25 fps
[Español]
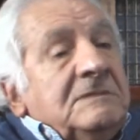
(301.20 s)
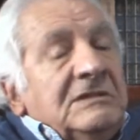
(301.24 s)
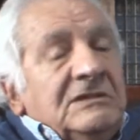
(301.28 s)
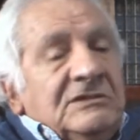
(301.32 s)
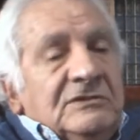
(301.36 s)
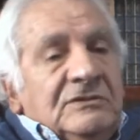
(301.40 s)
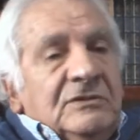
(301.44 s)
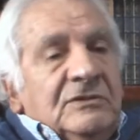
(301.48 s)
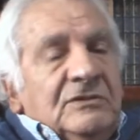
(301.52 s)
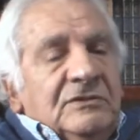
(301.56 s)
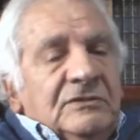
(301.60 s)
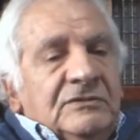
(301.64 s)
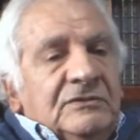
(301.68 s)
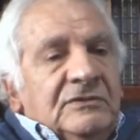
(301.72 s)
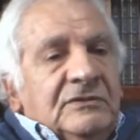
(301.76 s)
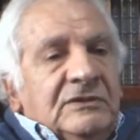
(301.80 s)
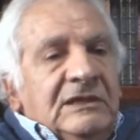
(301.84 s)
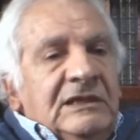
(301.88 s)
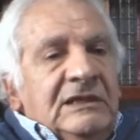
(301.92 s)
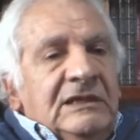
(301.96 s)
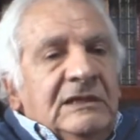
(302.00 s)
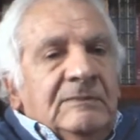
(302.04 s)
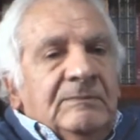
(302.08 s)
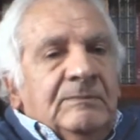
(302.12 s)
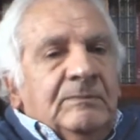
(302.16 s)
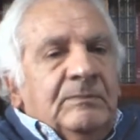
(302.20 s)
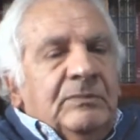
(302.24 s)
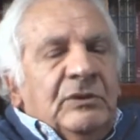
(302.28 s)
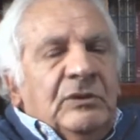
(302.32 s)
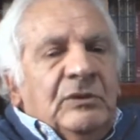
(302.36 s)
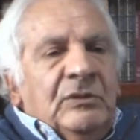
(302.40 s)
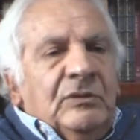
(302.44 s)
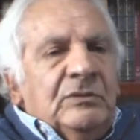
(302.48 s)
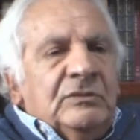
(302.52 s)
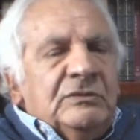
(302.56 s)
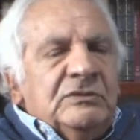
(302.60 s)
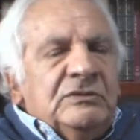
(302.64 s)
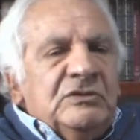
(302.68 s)
esto sí,
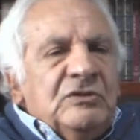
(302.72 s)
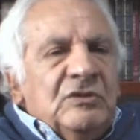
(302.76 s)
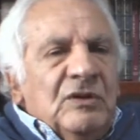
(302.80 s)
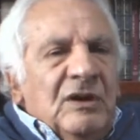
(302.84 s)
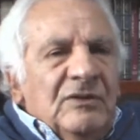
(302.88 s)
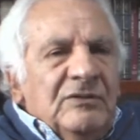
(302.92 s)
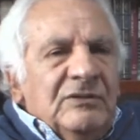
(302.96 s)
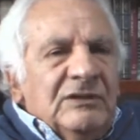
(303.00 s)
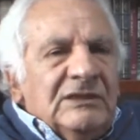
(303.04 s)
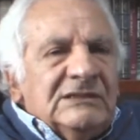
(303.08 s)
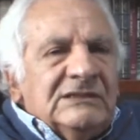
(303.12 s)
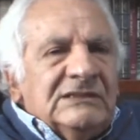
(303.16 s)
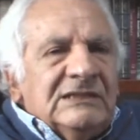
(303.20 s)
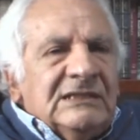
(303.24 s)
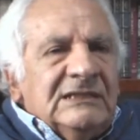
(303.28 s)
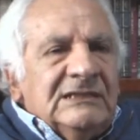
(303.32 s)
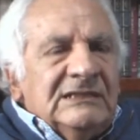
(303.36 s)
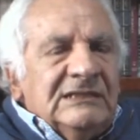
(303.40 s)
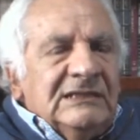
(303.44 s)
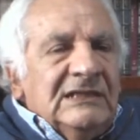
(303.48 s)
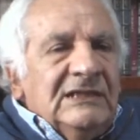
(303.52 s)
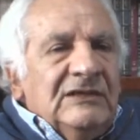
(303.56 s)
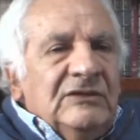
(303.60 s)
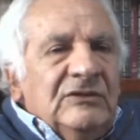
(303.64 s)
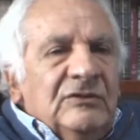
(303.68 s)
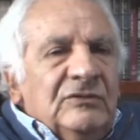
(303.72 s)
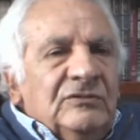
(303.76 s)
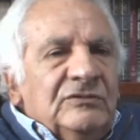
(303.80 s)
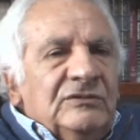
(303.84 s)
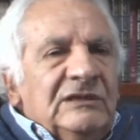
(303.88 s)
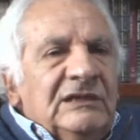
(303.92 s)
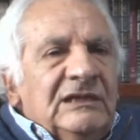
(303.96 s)
pero yo haber sentido